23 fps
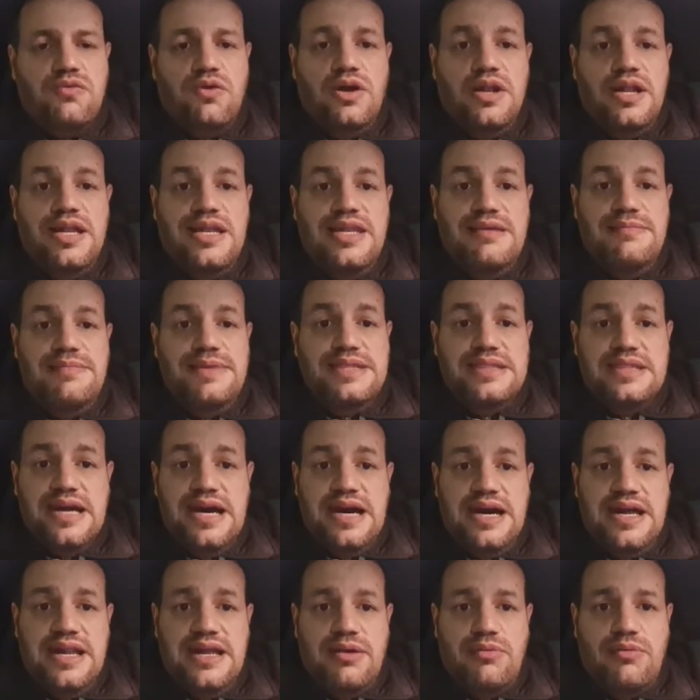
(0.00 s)
vuole
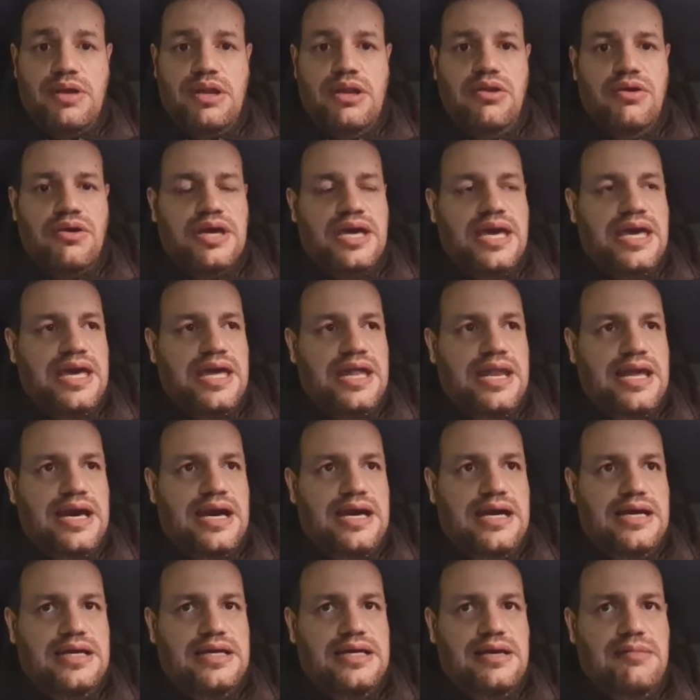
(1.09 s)
limitare quello che è la
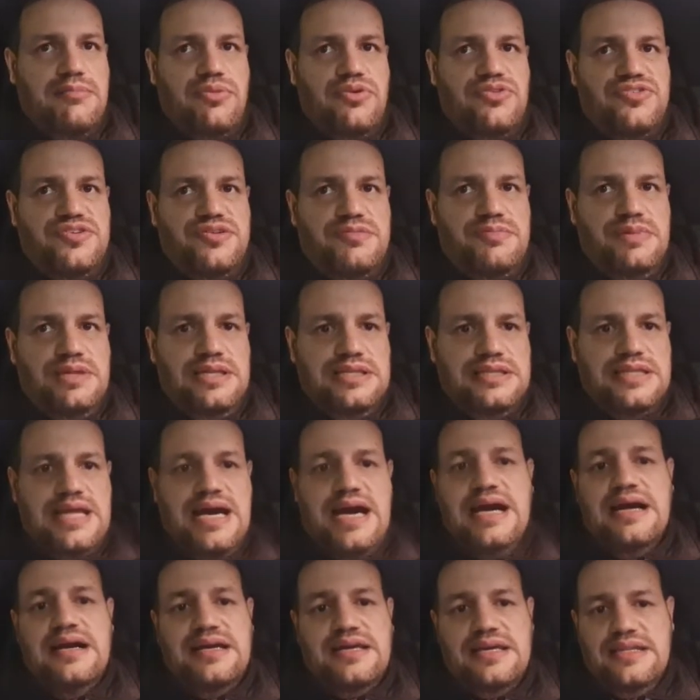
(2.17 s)

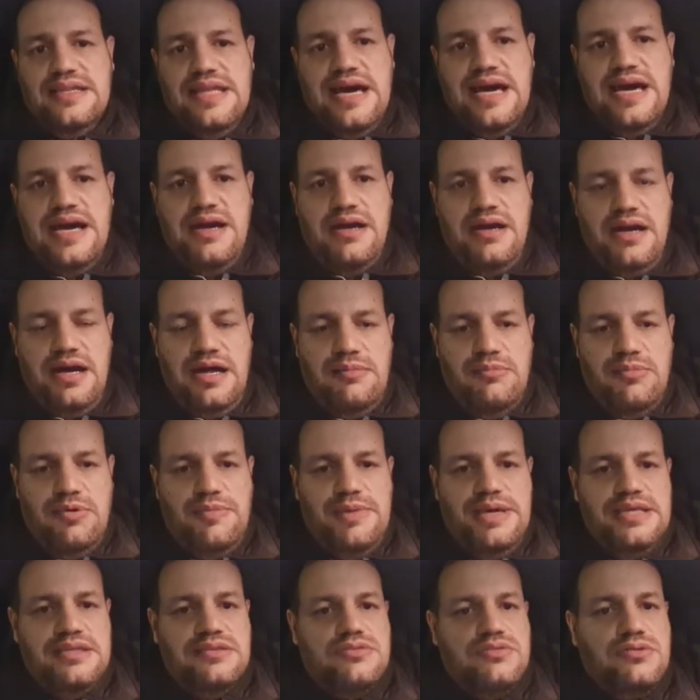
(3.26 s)
possibilità che dà al
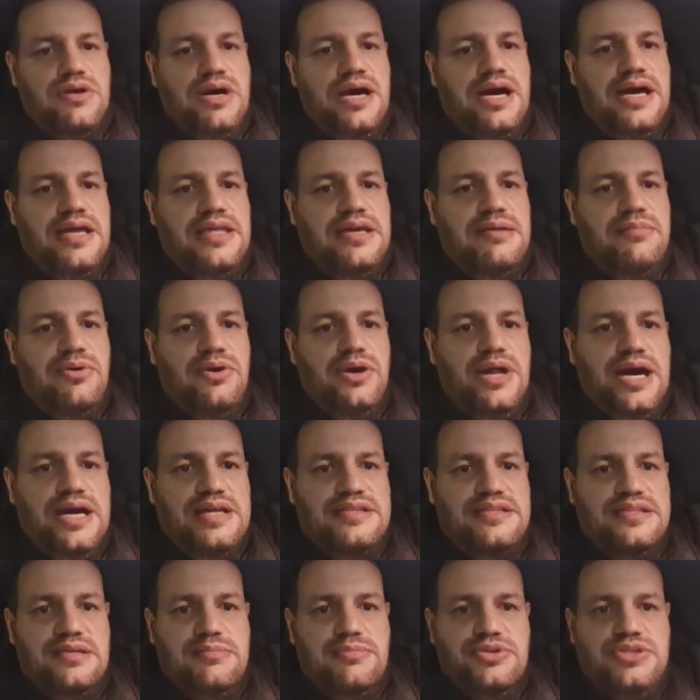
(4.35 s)
momento agli
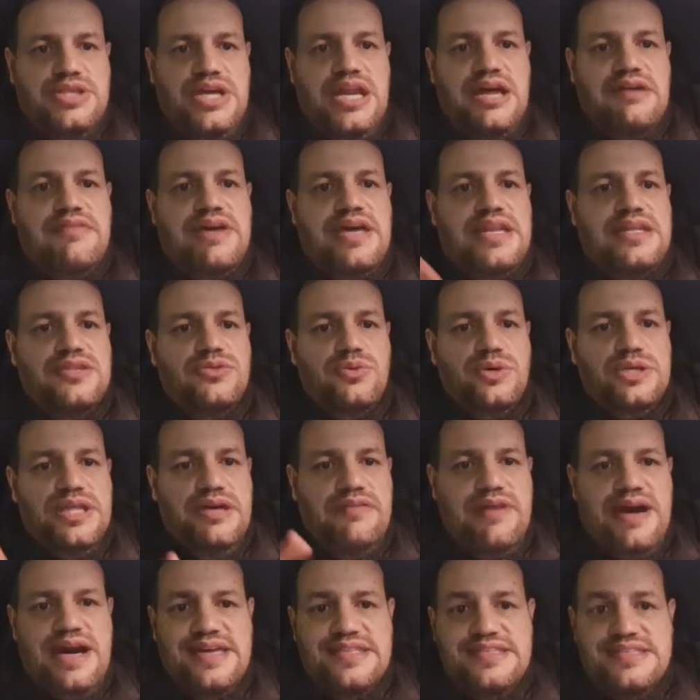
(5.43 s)
abbonati di poter avere due
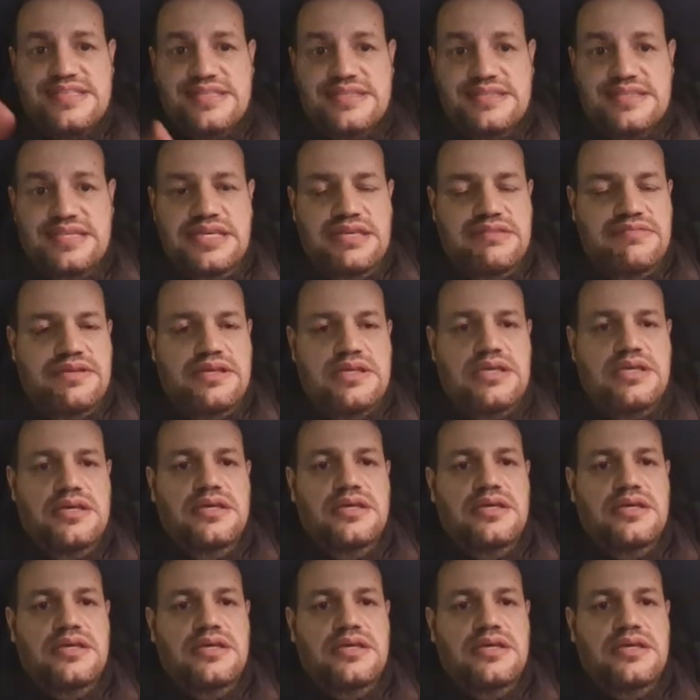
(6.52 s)
device attivi.